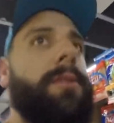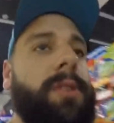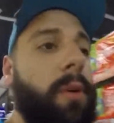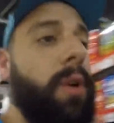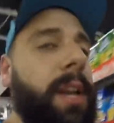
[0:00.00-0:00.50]

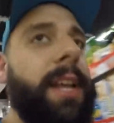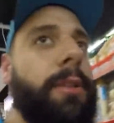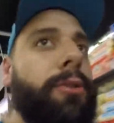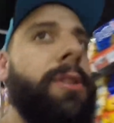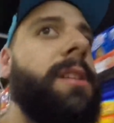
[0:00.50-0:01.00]
o, o
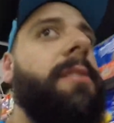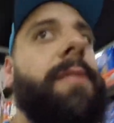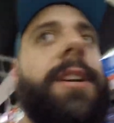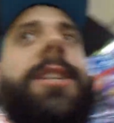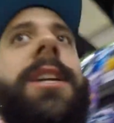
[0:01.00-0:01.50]
litro de
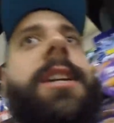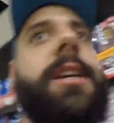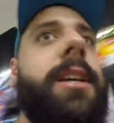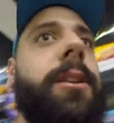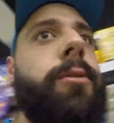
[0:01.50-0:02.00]
cerveja
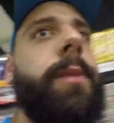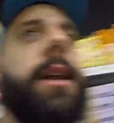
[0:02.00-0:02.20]
aqui no